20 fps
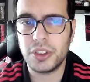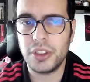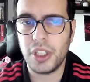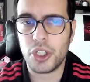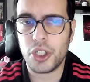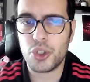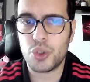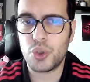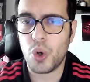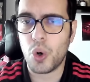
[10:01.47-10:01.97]

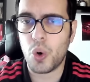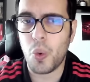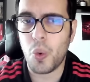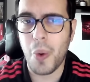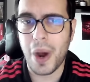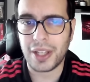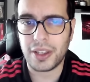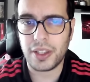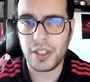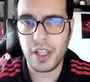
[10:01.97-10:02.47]
neste jogo com
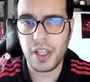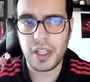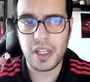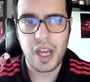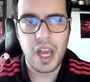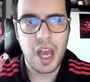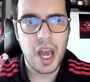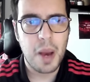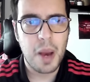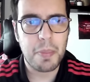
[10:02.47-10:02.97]
o hat-trick,
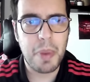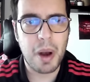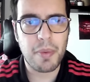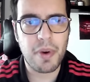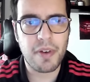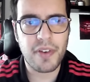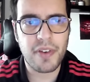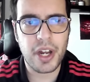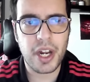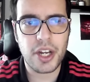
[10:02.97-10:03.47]
Pablo
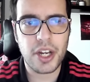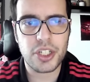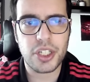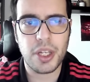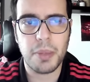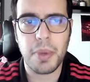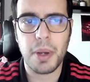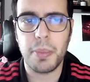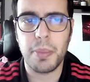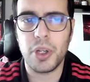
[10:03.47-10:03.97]
Alvarez
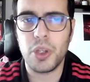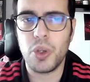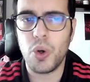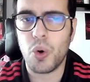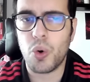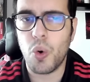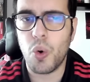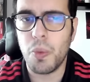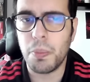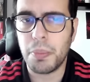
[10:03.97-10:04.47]
também brilhou
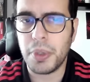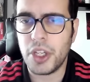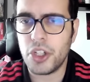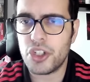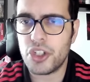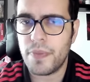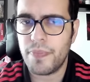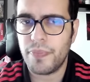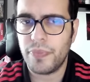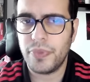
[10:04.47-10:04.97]
com um
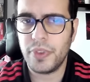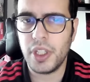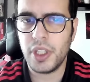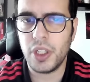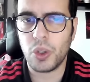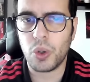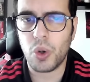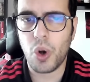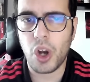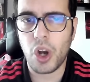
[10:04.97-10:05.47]
bis, Neil
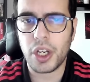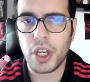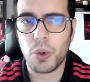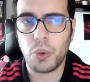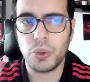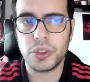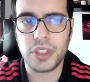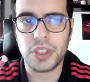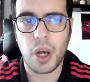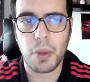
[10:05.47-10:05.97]
Roca e
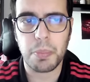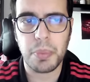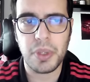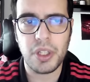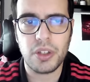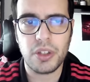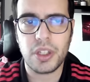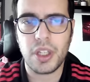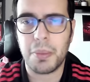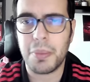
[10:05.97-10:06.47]
Gonçalo
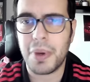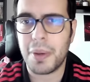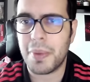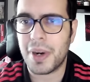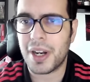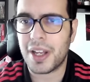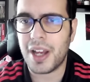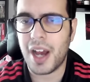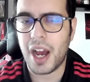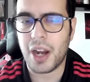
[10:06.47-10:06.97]
Pinto também
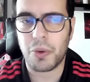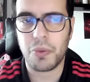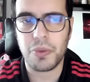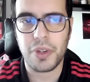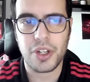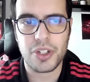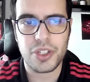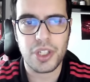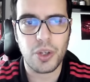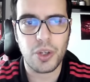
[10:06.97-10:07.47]
marcaram
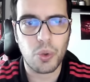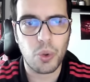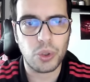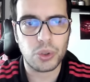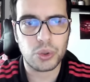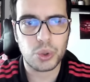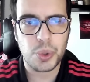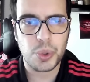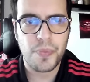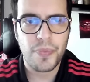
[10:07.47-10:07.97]
neste
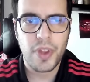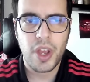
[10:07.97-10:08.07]
encontro,